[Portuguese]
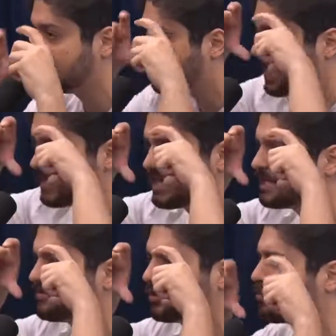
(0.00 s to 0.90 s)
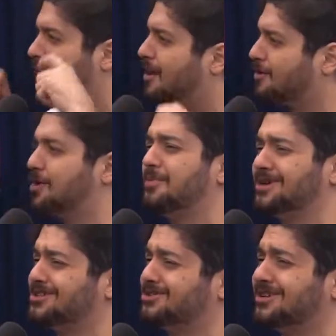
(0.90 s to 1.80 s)
realidade virtual, que eu
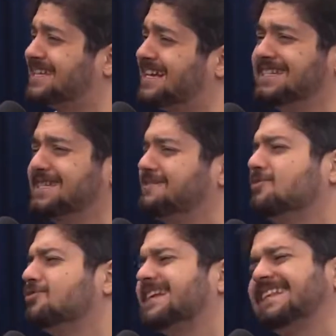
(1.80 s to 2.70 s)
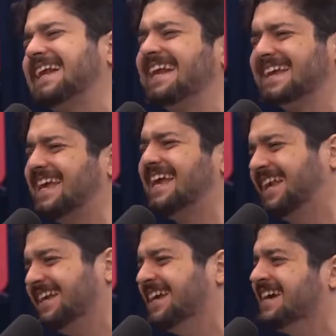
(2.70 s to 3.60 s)
possa só sair desse mundo e entrar naquele